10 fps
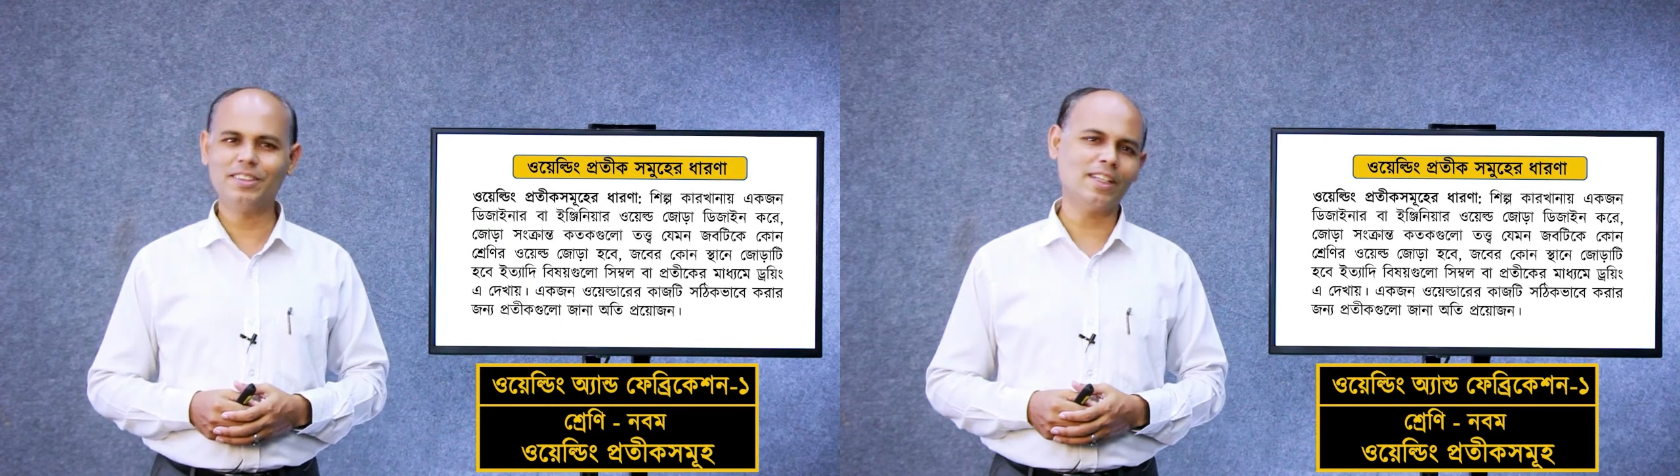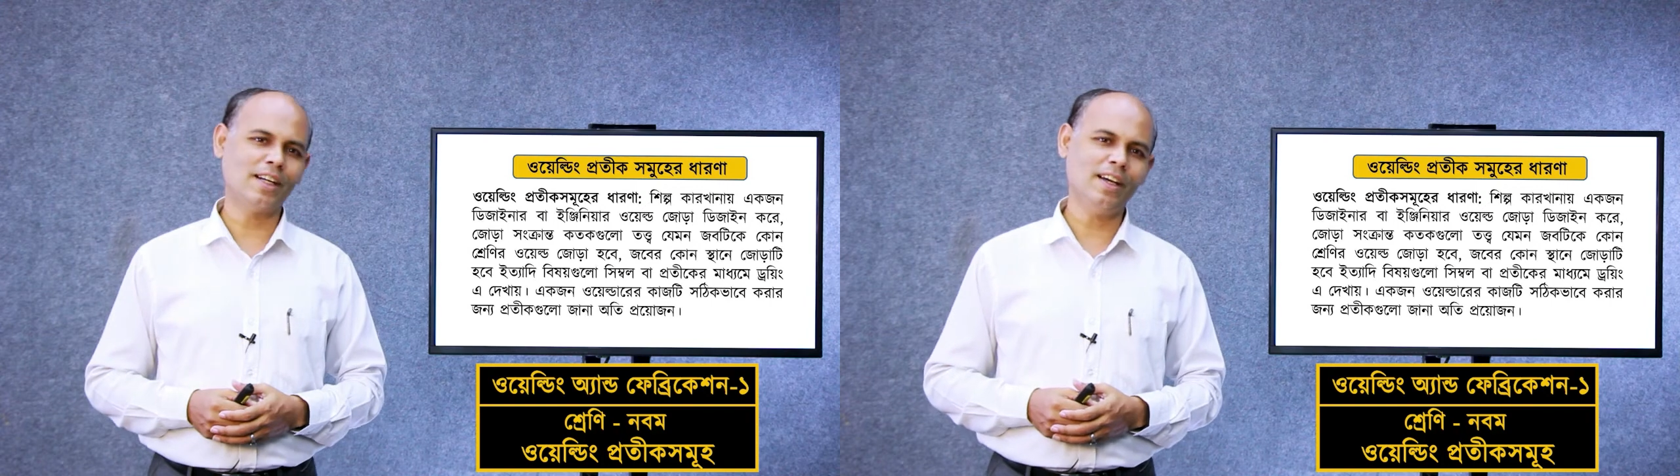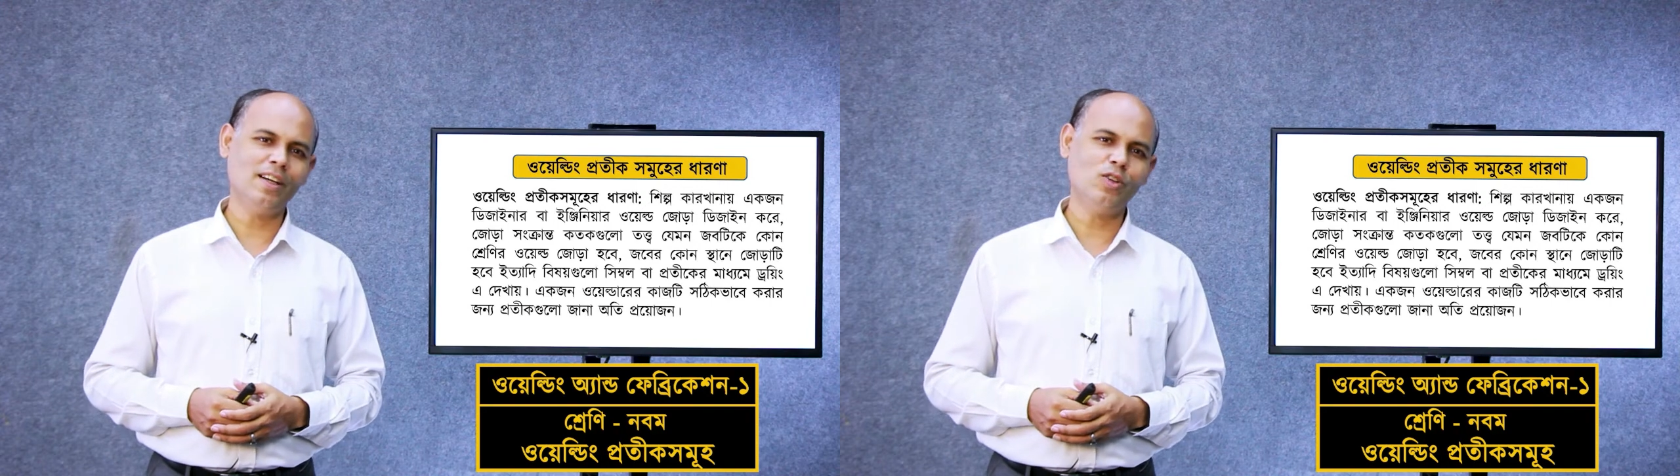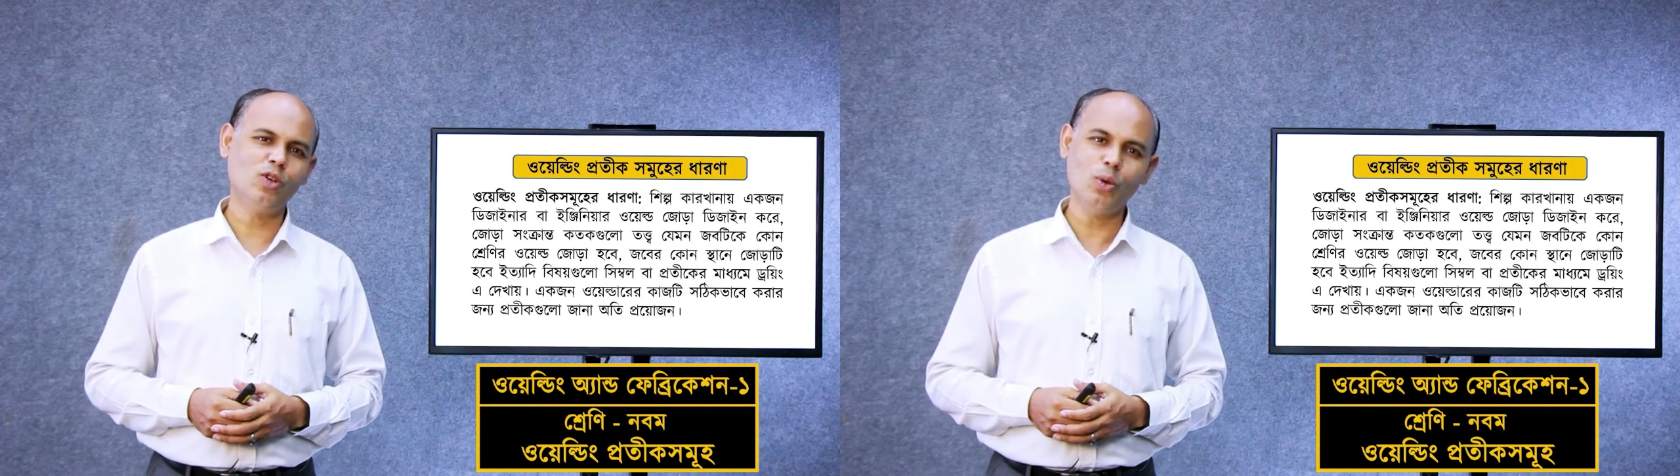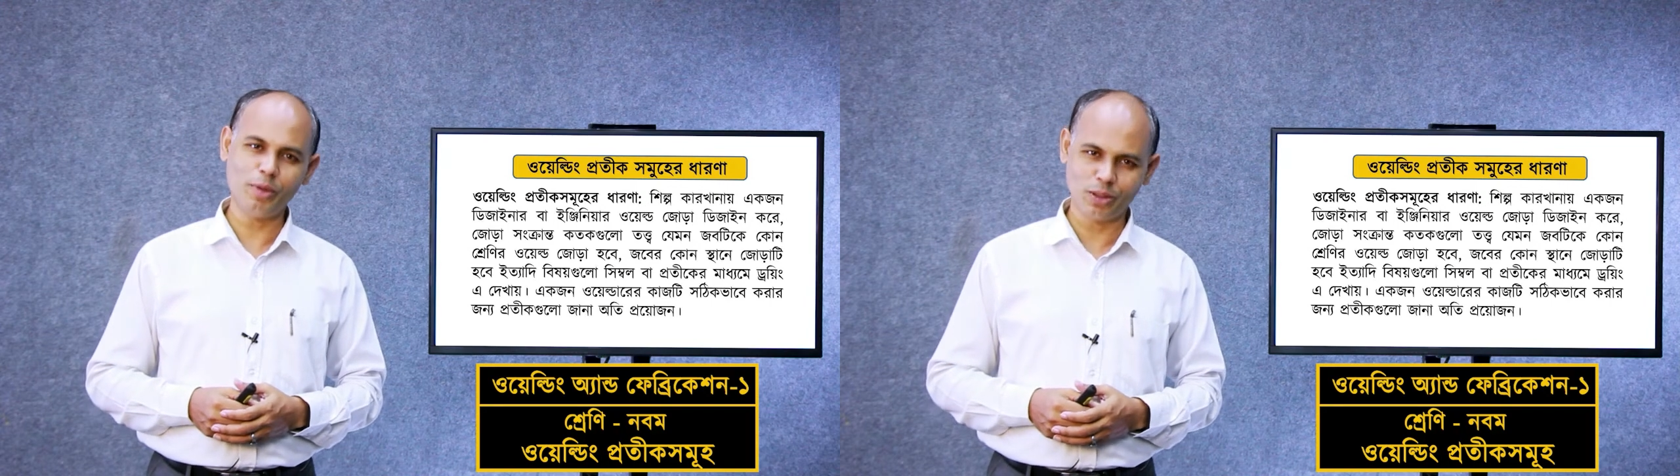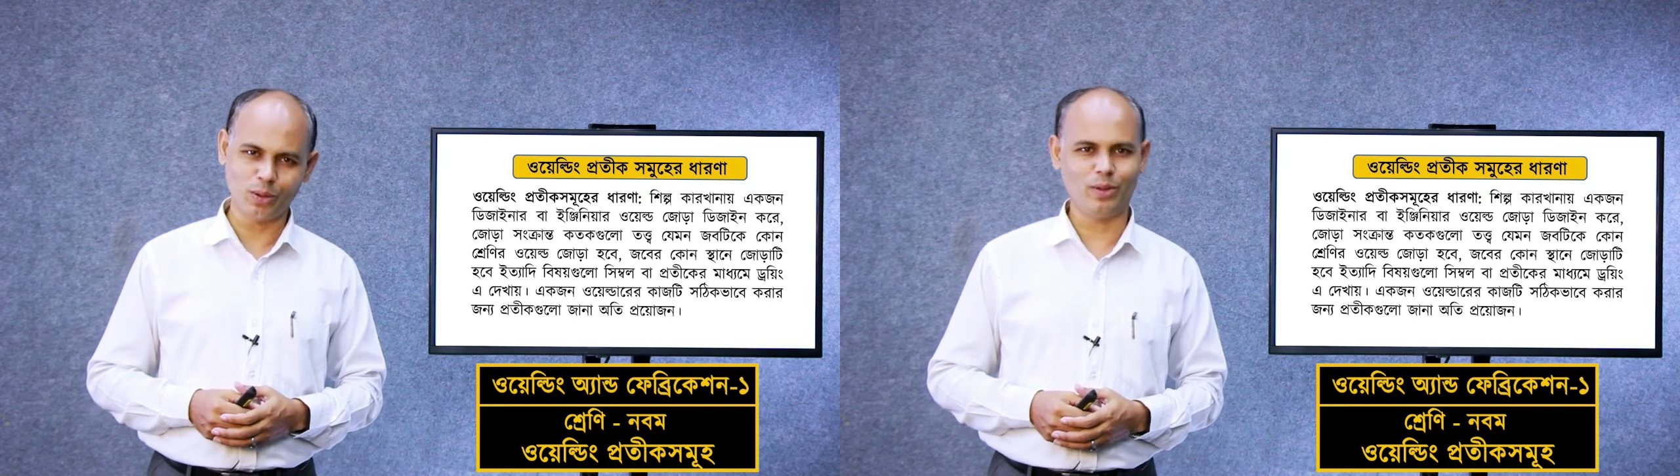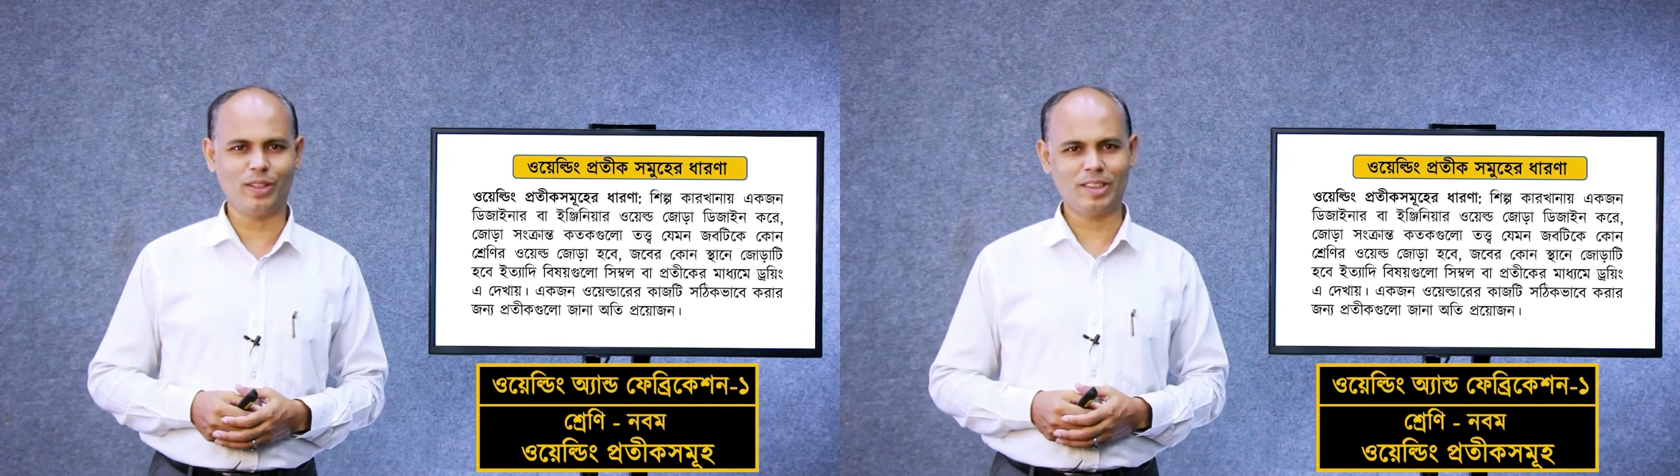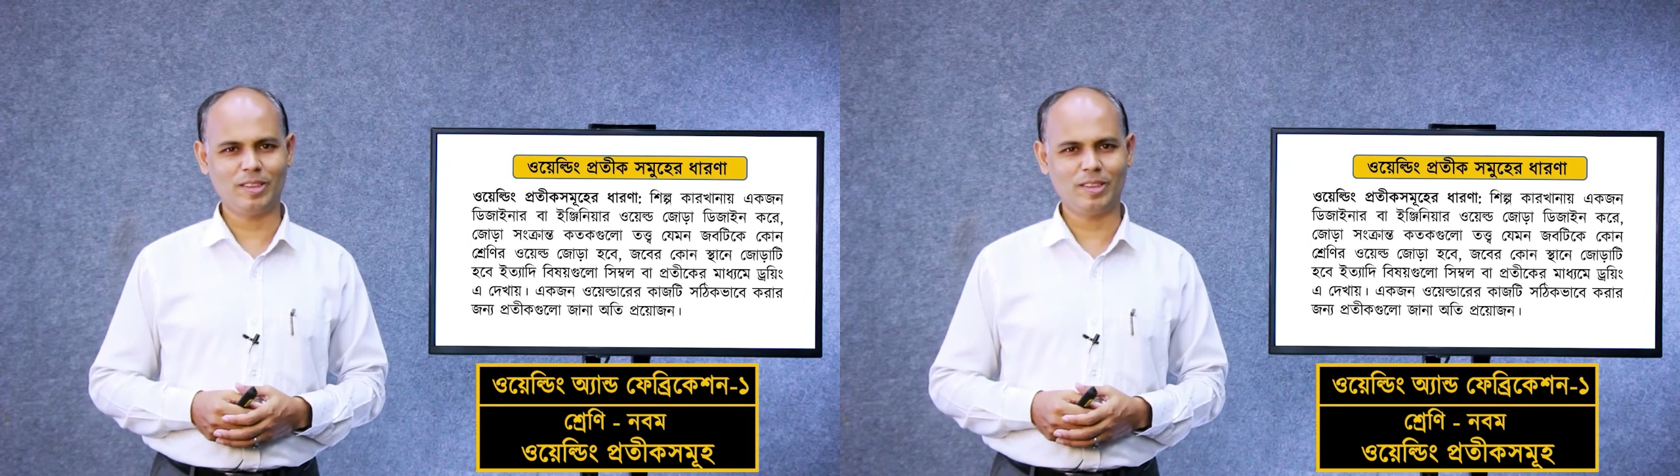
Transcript: জানা খুবই জরুরি